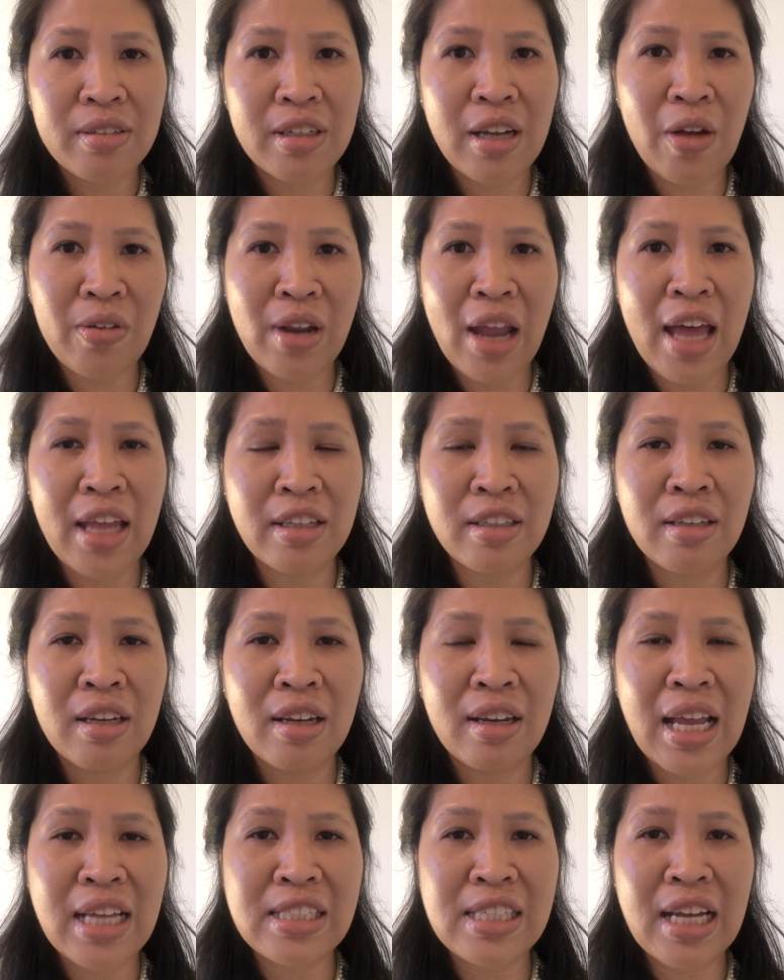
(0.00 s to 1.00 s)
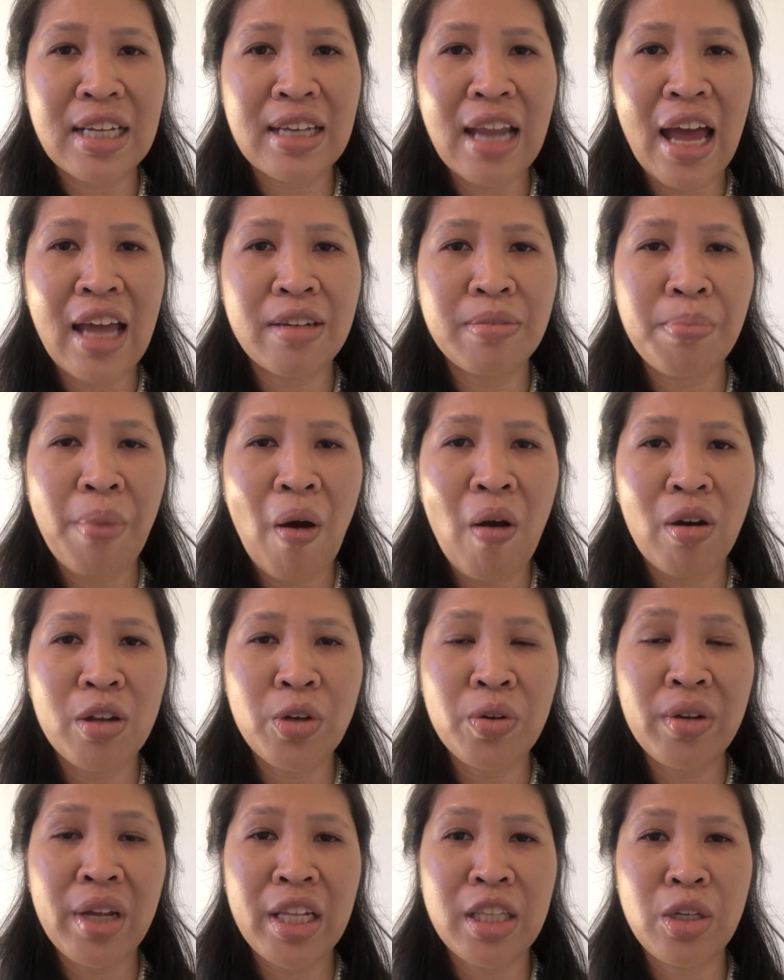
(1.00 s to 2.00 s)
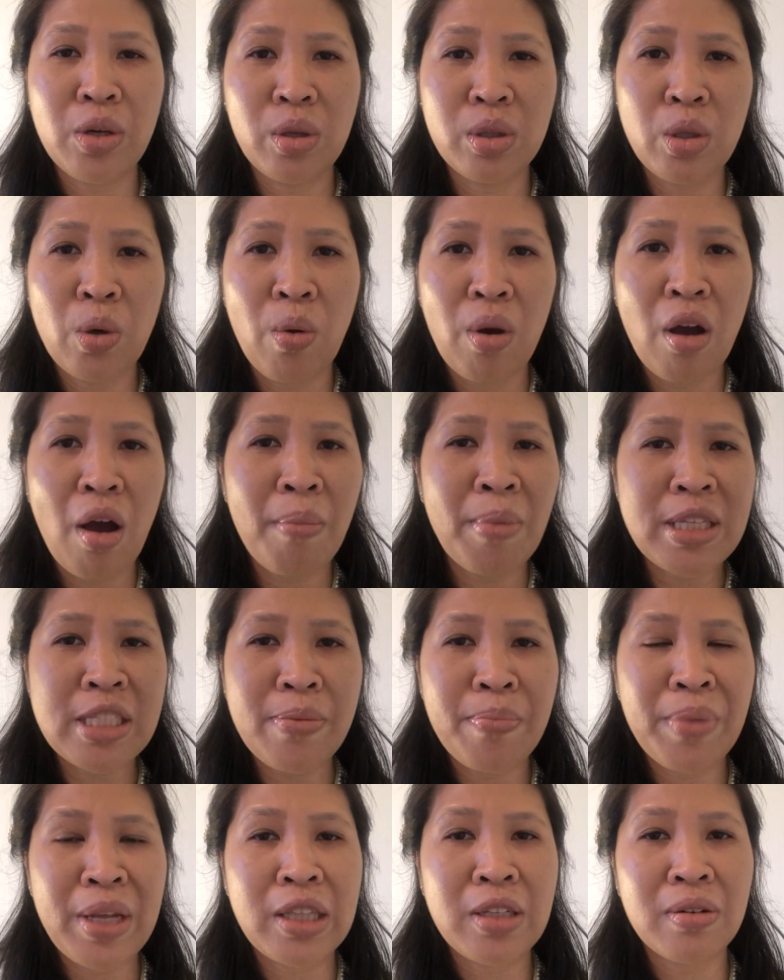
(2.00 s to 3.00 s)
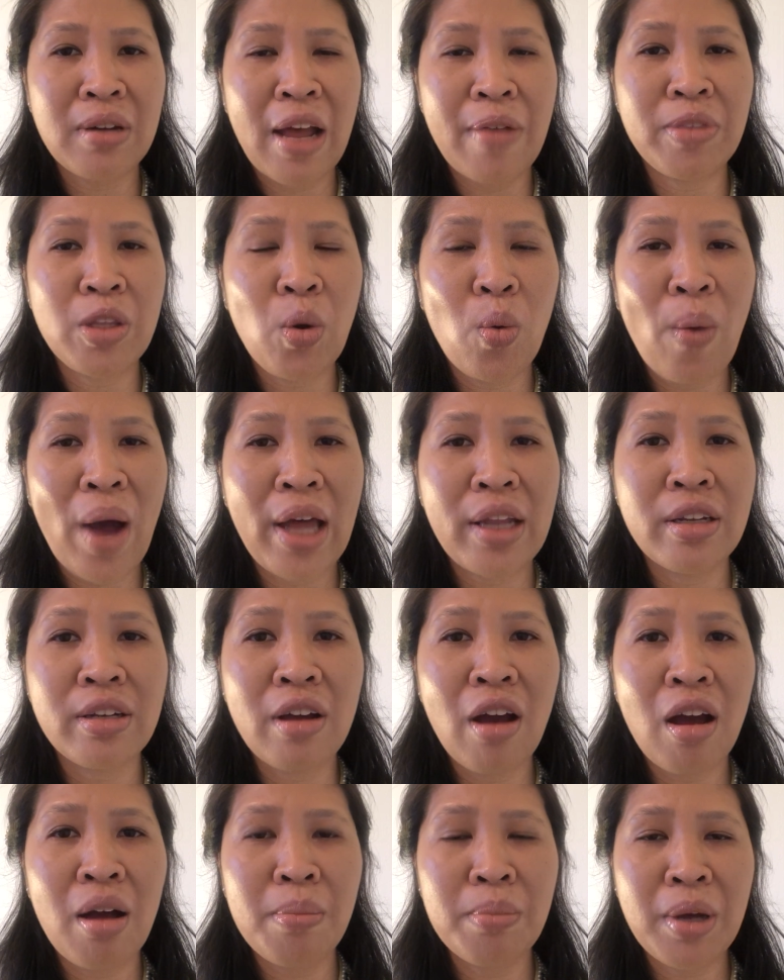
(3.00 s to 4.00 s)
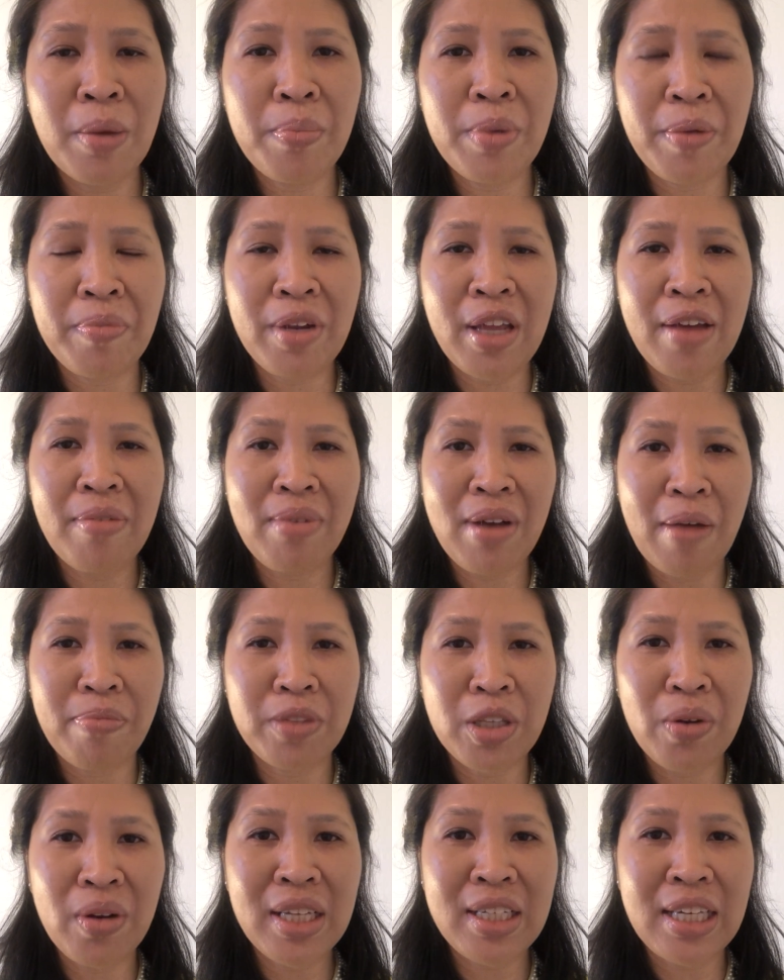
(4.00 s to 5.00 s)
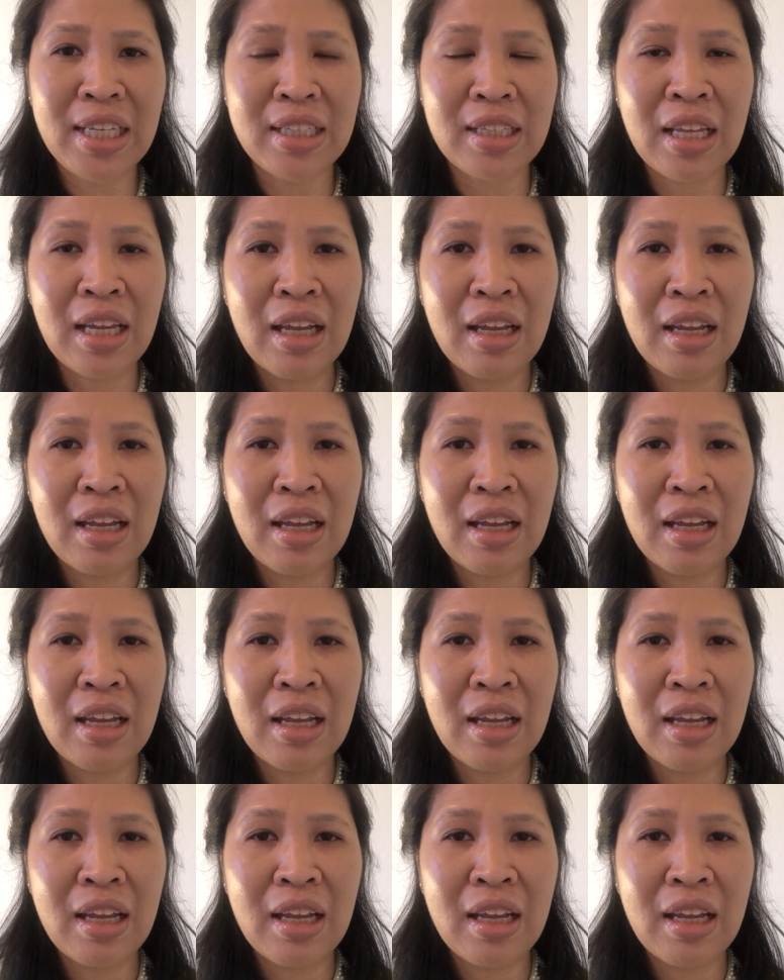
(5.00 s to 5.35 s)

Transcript: เท่านั้นหลังจากนั้นพอธุรกิจอยู่ตัวก็ไม่จำเป็นต้องทำทุกวันก็เมื่อเปรียบเทียบกับธุรกิจ